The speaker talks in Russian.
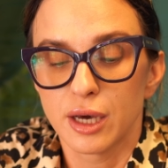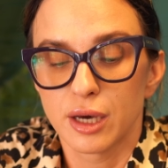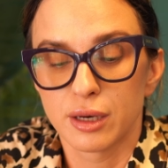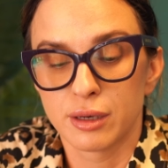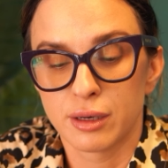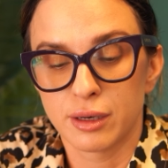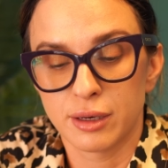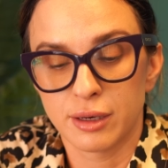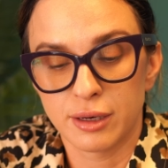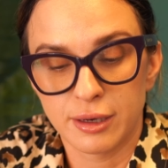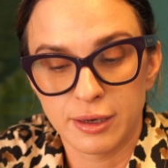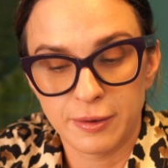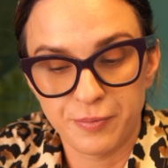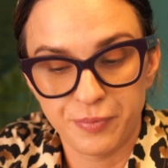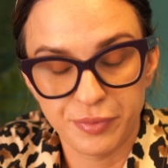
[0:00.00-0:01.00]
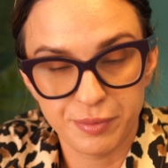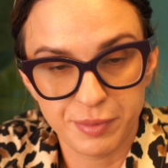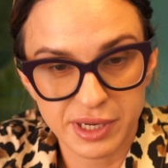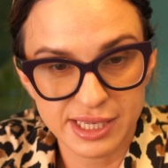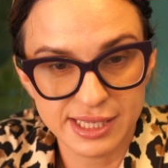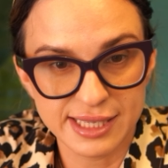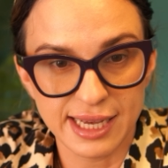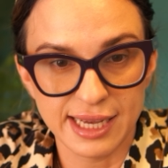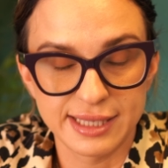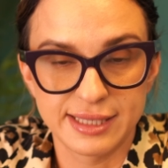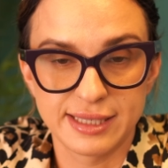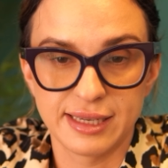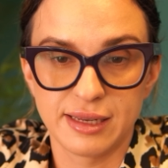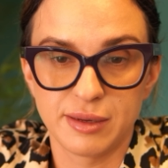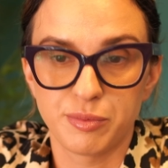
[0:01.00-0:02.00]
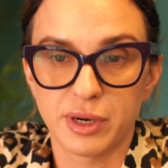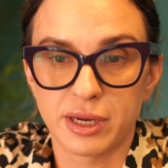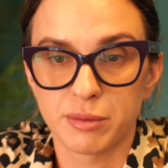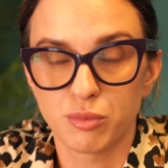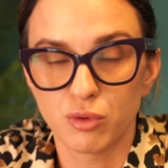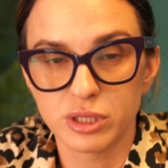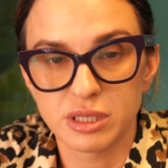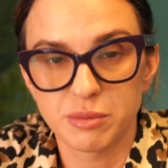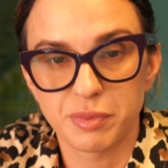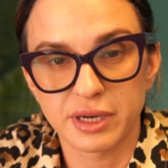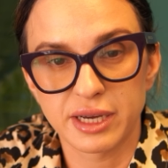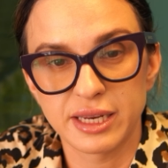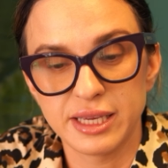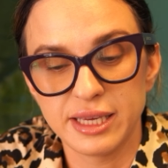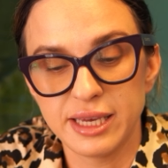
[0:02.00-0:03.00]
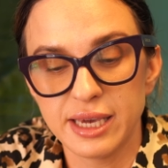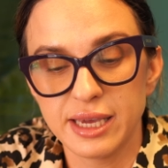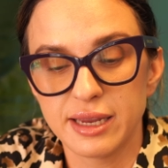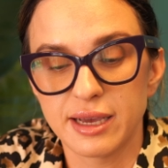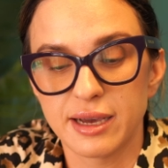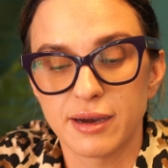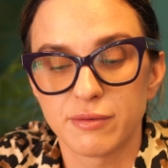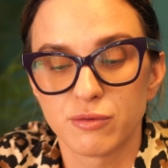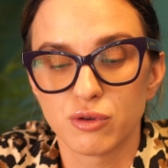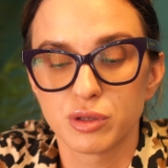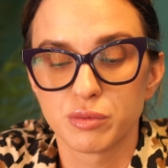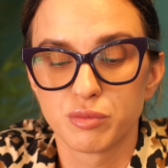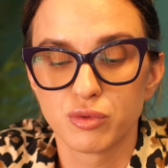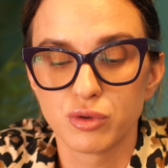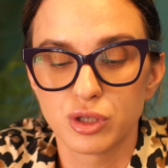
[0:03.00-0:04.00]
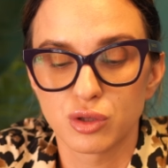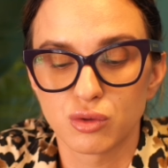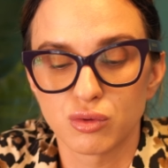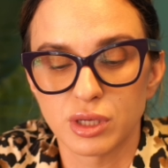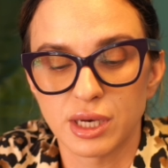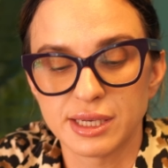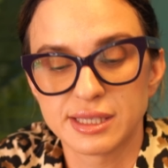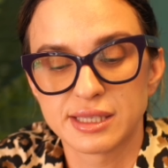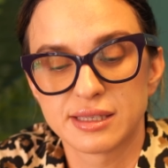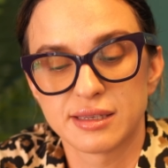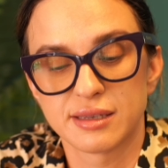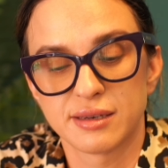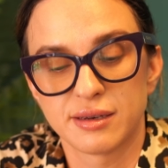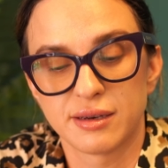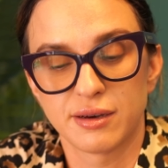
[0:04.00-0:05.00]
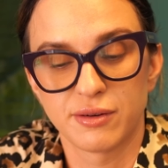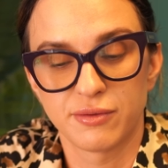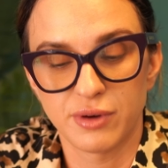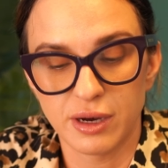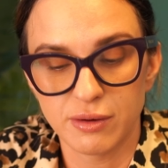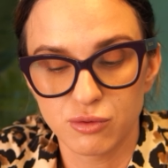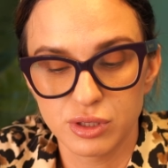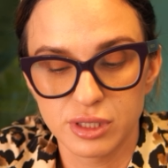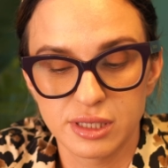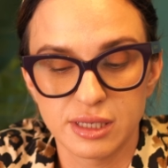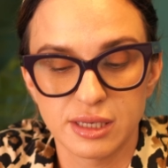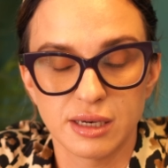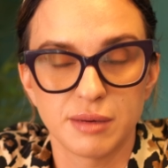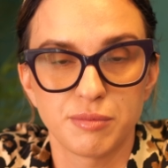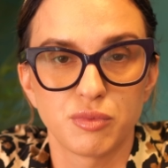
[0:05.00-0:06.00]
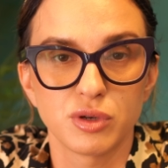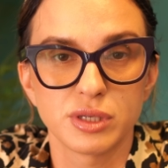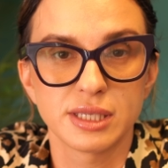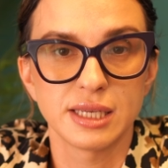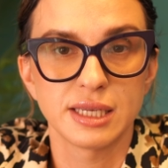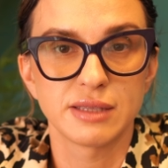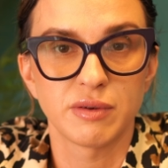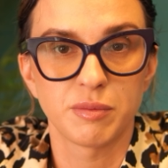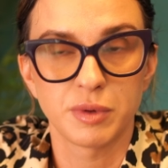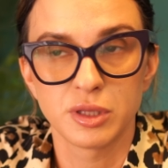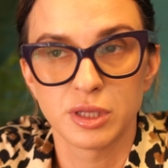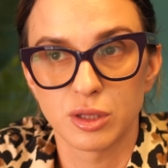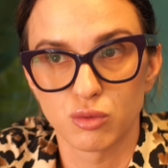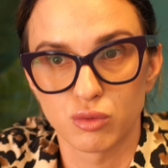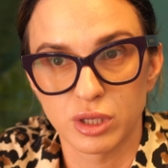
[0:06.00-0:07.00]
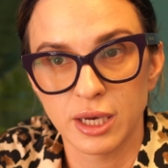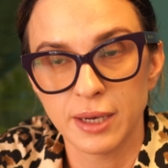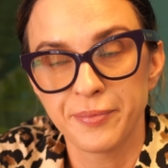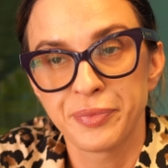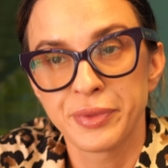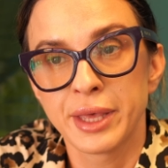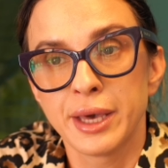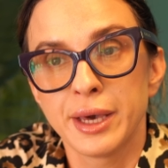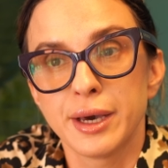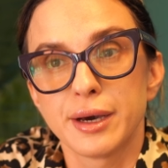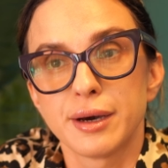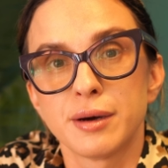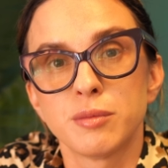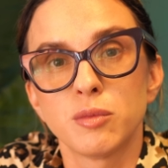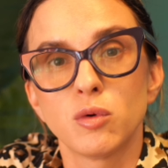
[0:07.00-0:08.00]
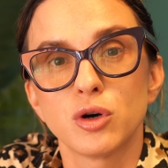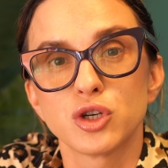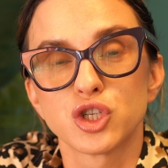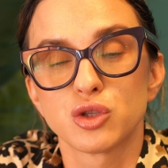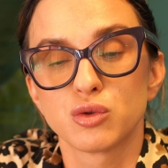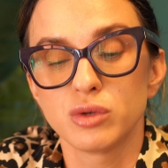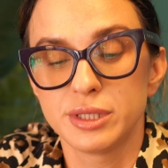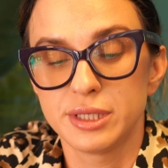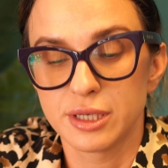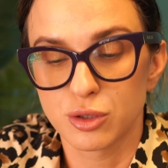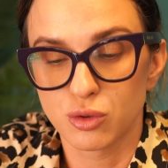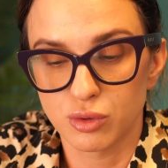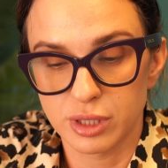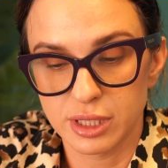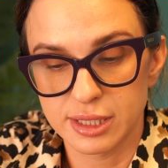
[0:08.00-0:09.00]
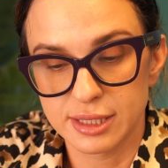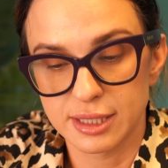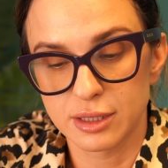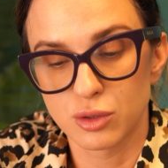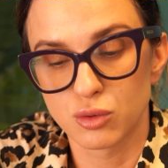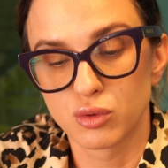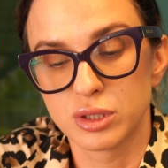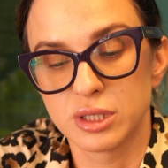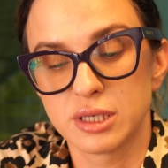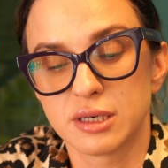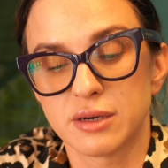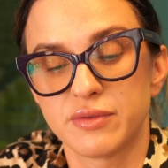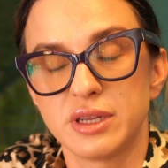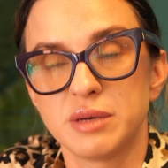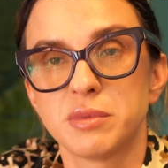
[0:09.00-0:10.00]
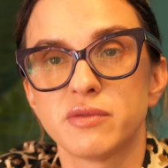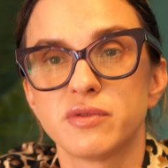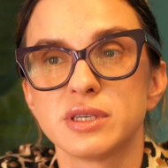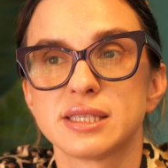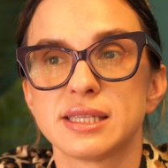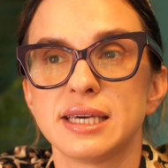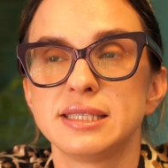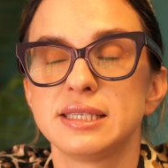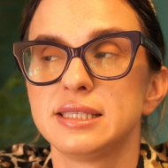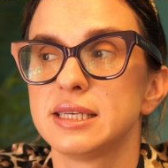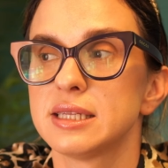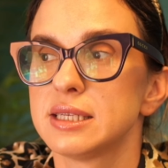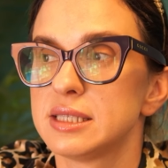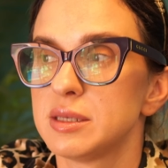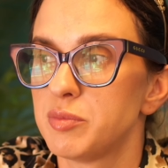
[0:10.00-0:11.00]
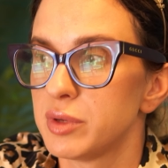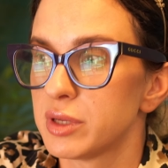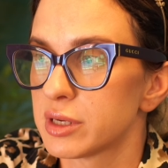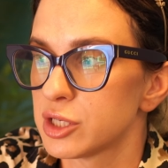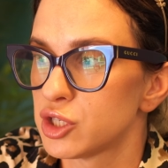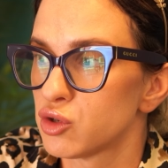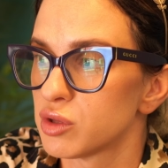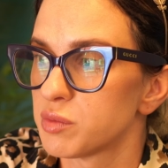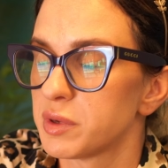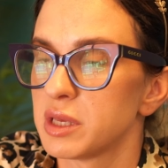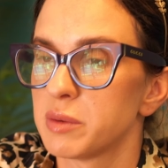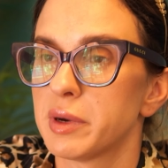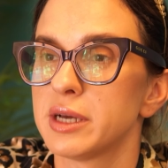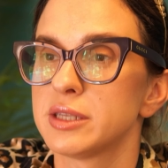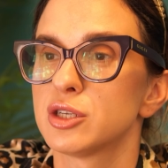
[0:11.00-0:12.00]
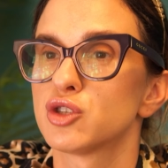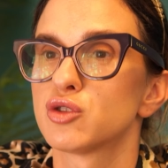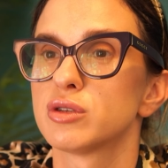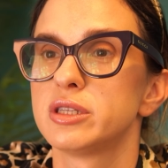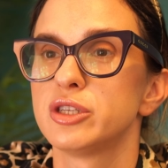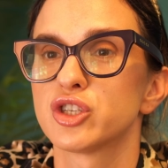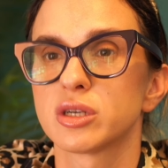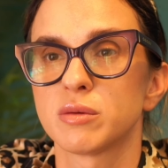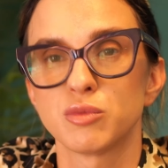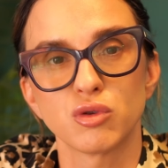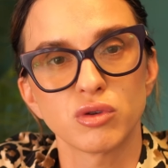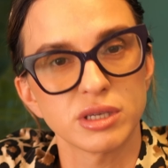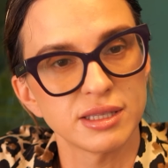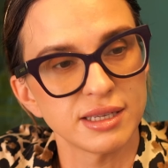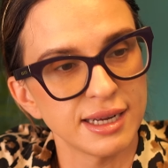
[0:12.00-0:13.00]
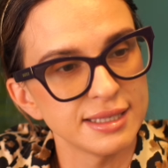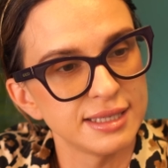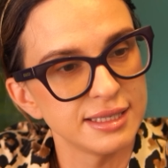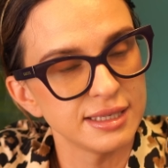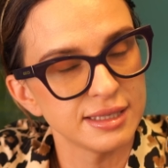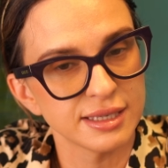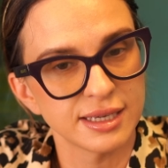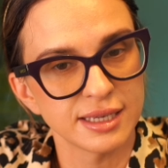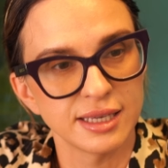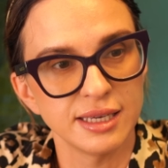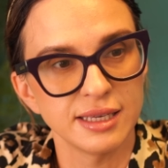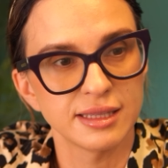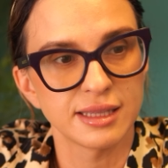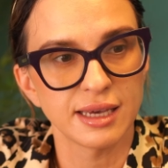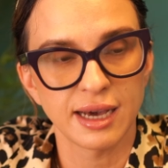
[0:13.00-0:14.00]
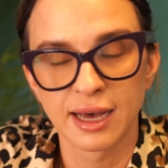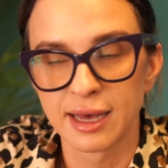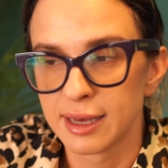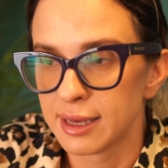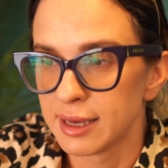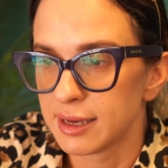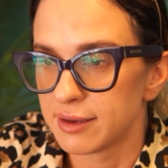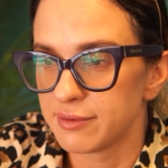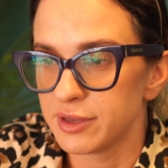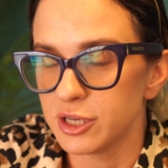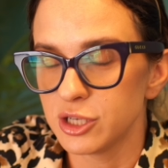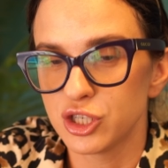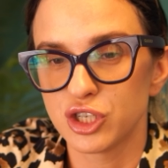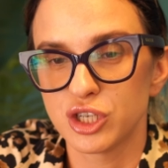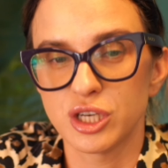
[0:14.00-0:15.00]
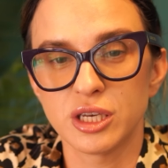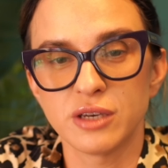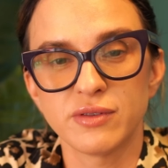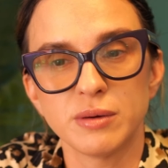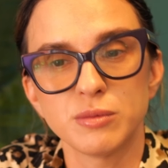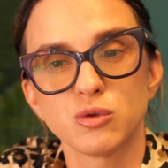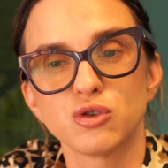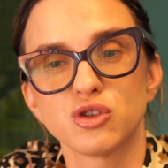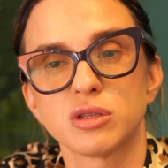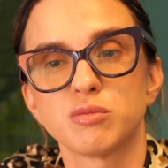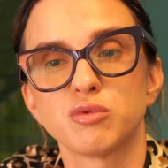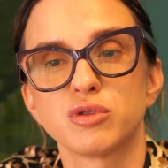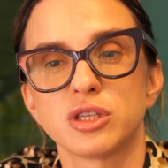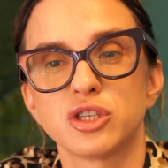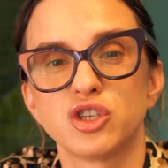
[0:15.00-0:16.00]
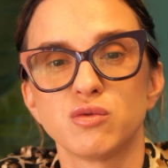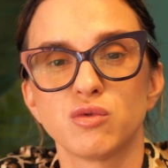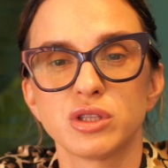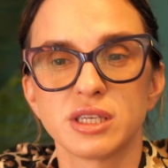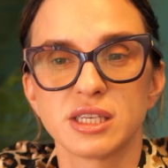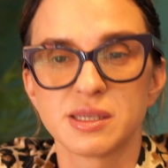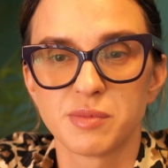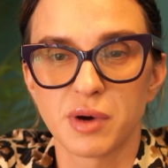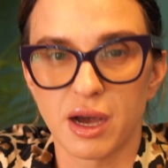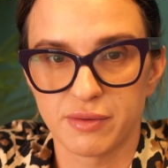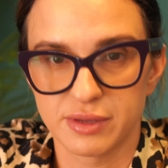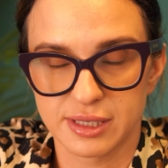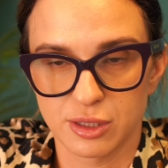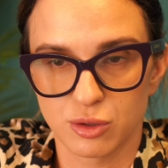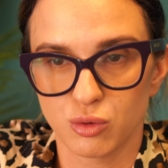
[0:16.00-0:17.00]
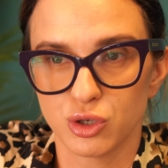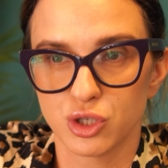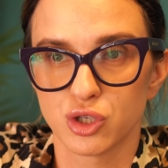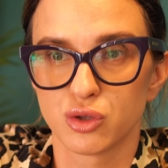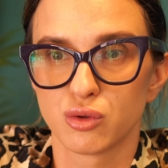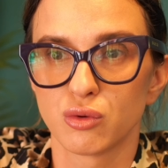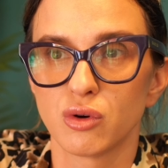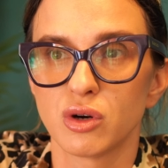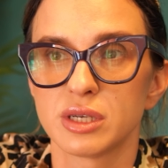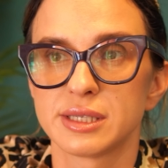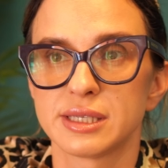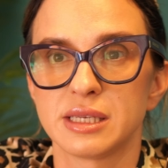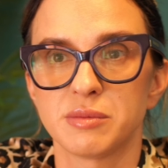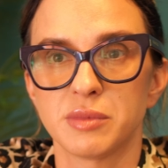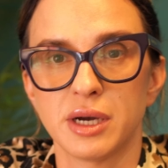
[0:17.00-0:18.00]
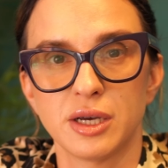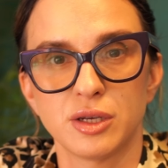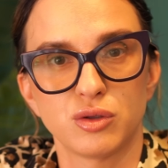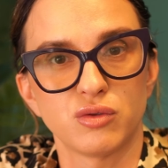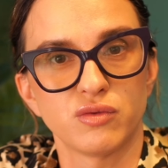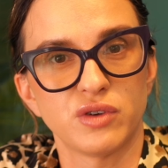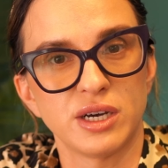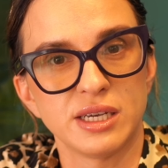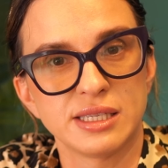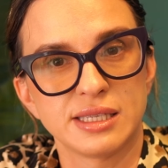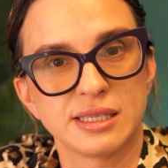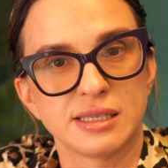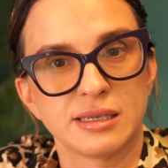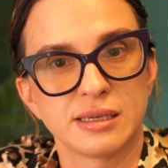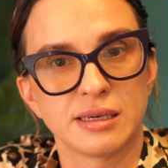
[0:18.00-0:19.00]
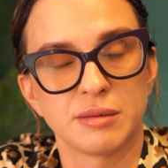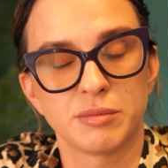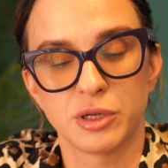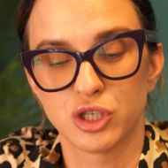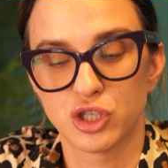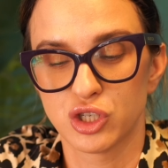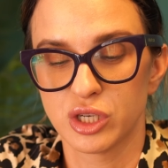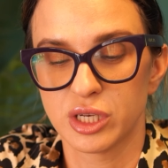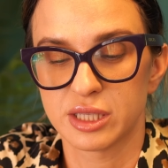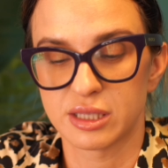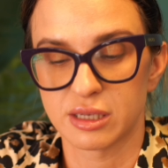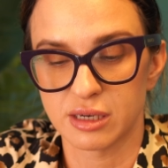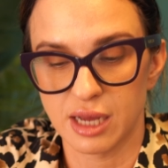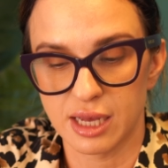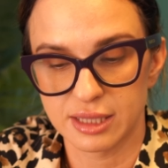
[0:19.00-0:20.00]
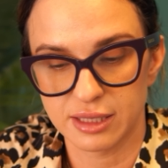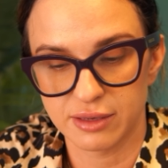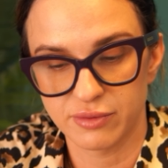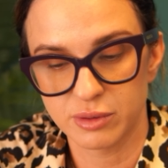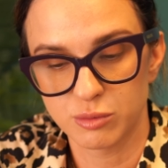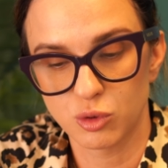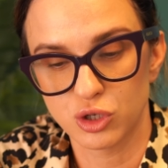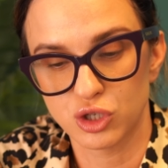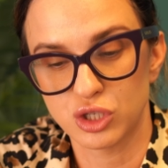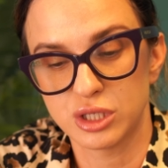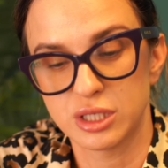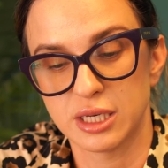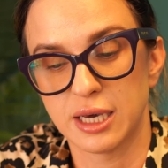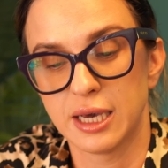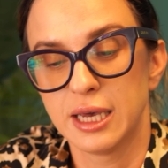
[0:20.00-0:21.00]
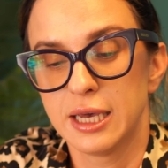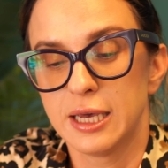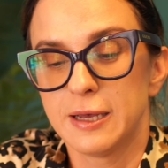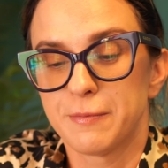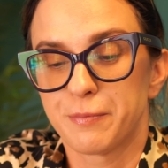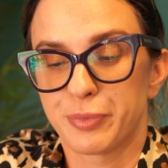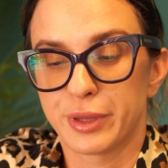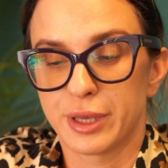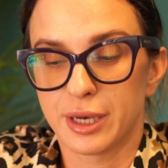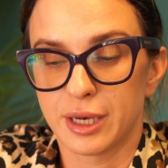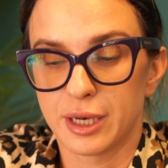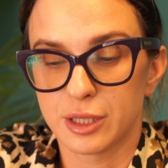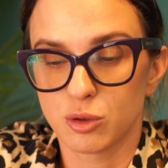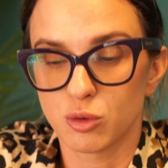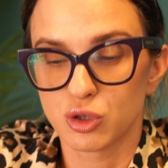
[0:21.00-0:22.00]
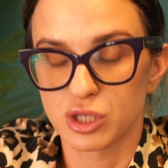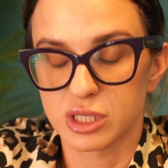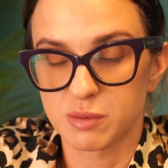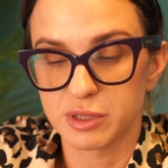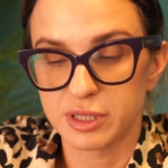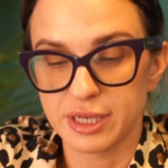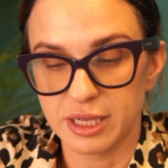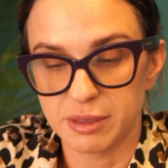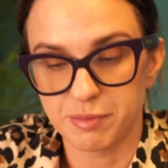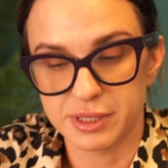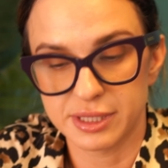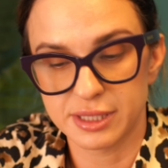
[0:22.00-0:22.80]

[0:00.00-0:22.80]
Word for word: эм, показатель по работе, по карьере вот будет у нас в августе после этого полнолуния. Э, может уйти кто-то из сотрудников, либо вы, знаете, делаете перерасчет, понимаете, что слишком много тратите на какие-то вещи, и вам нужно будет от чего-то избавиться. То, что занимает у вас э, большие траты, вы можете э, тоже смотреть по